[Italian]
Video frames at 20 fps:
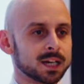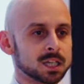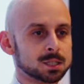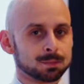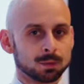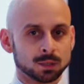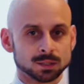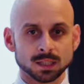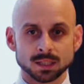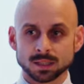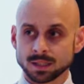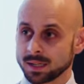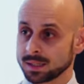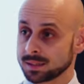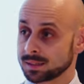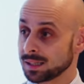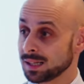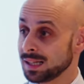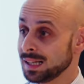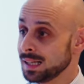a risposta
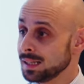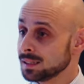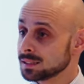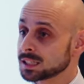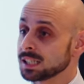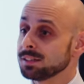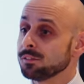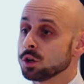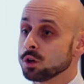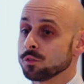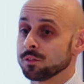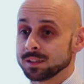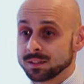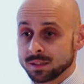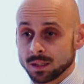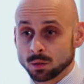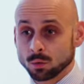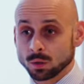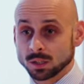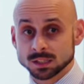diretta. Se voglio
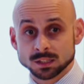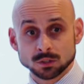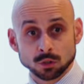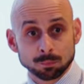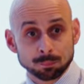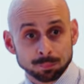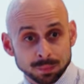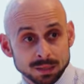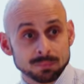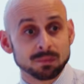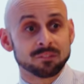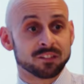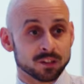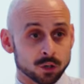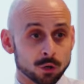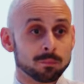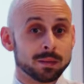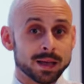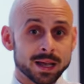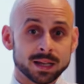vendere questo, prima
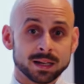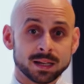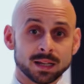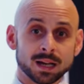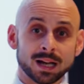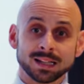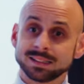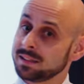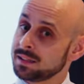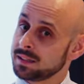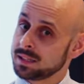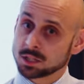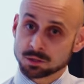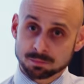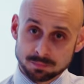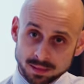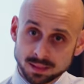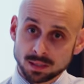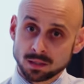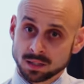farò bene a dirgli
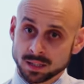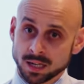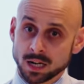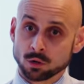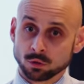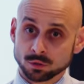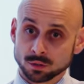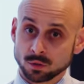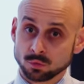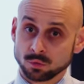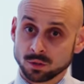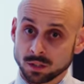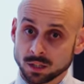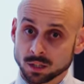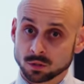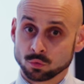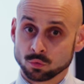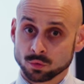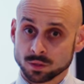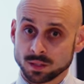smetti di creare contenuti
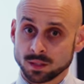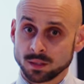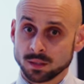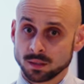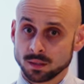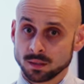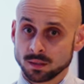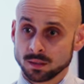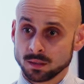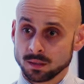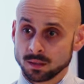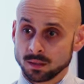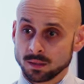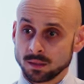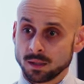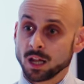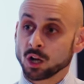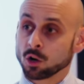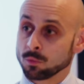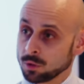gratuiti
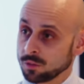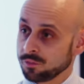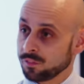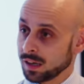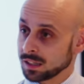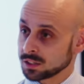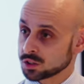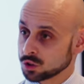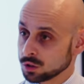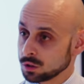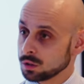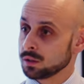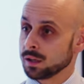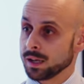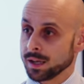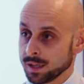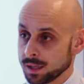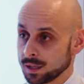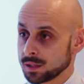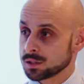e come lo faccio?
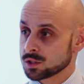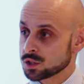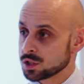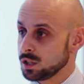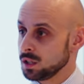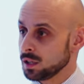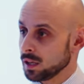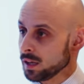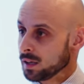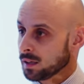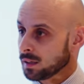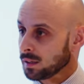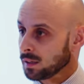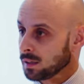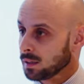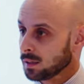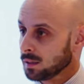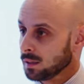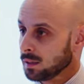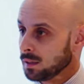ECR.
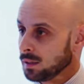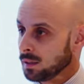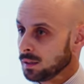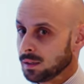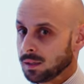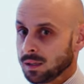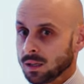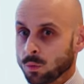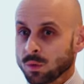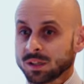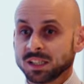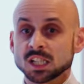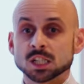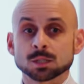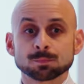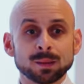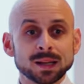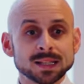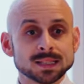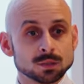Quindi
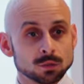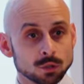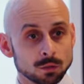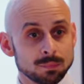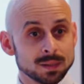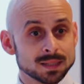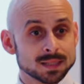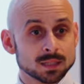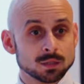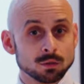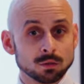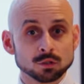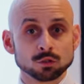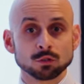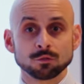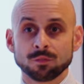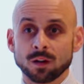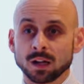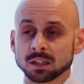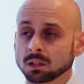spezzo un'obiezione
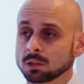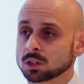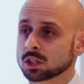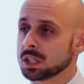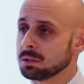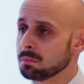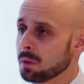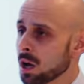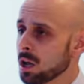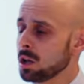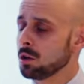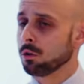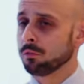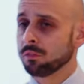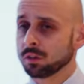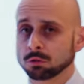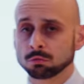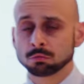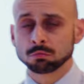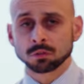sul fatto, sì ma io
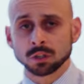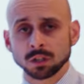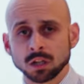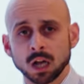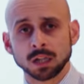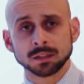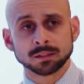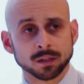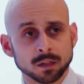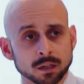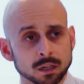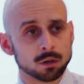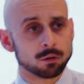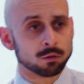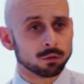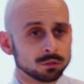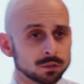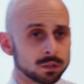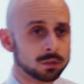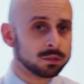vedo tutti gli altri che creano
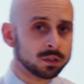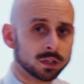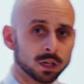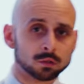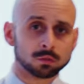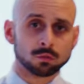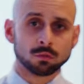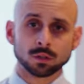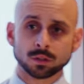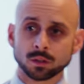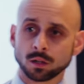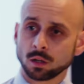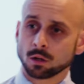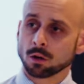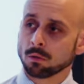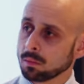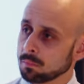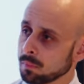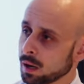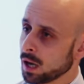contenuti gratuiti,
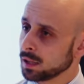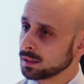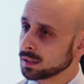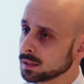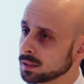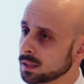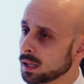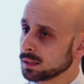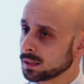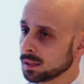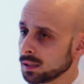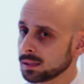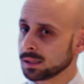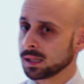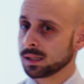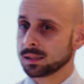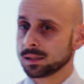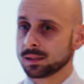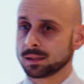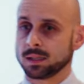come mai? Da da da da da